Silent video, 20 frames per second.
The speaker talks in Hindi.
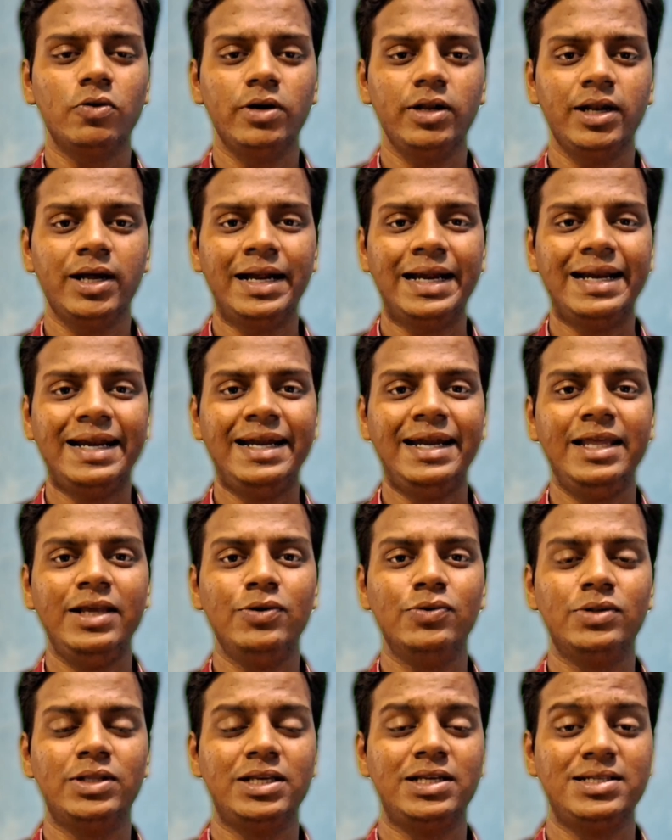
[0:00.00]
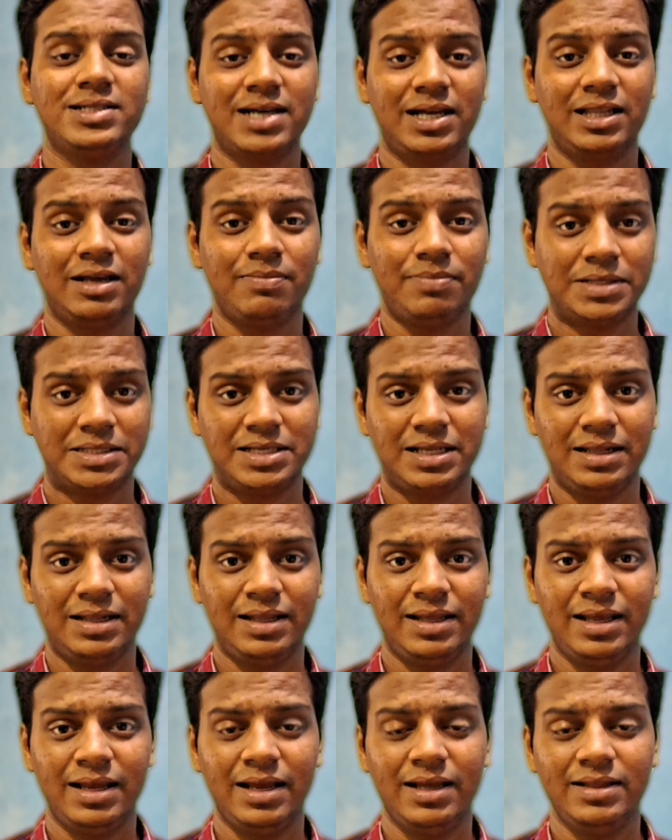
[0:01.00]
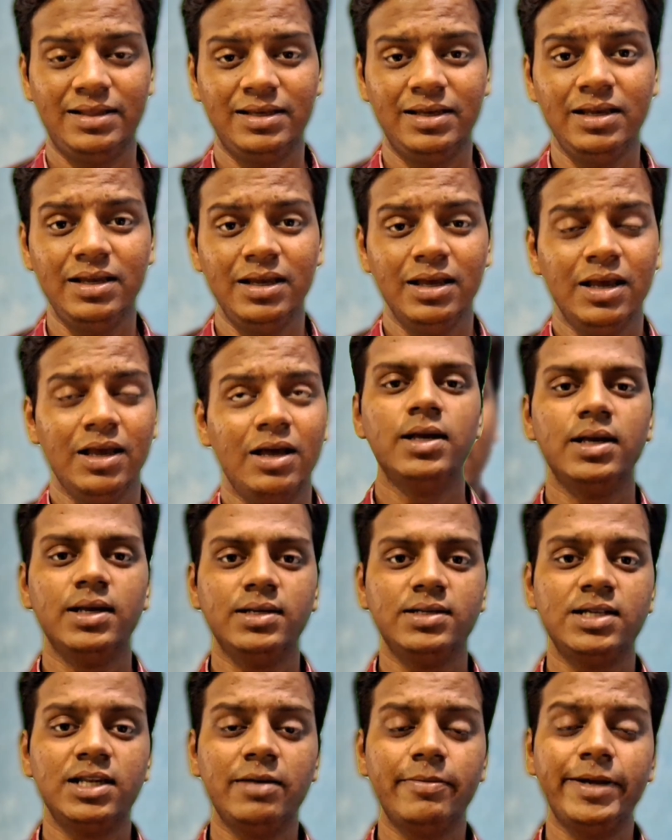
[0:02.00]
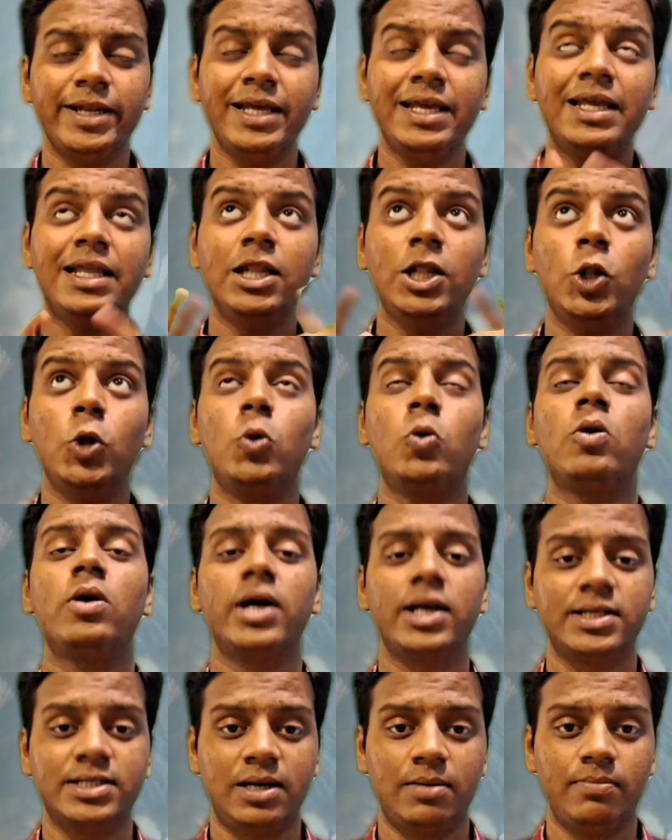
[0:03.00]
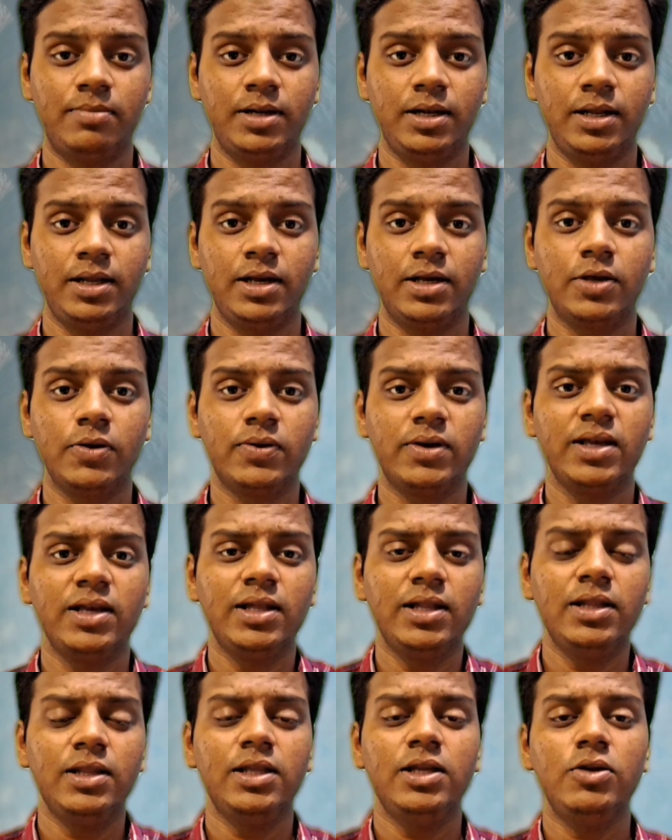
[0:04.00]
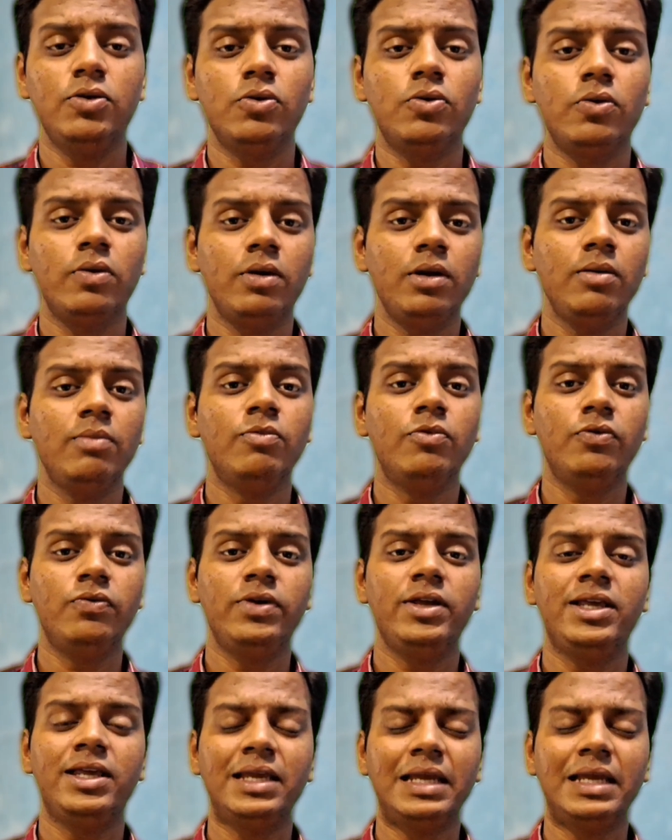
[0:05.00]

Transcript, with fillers: को ही ना एंडिंग उतनी ज़्यादा पसंद नहीं आई थी इसलिए मैंने इन लोगों का एग्जाम्पल लिया क्योंकि इन दिनों को ही मूवी की